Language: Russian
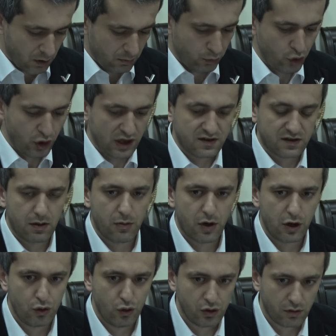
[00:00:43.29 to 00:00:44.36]
Буйнакском
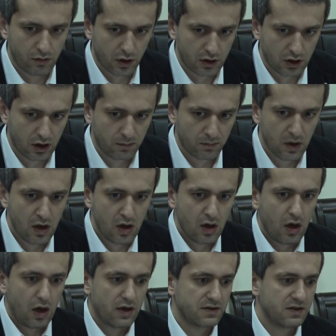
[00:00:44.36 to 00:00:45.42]
районе, вернее,
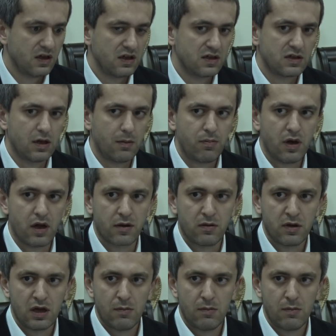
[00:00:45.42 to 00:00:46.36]
АЗС Сапар.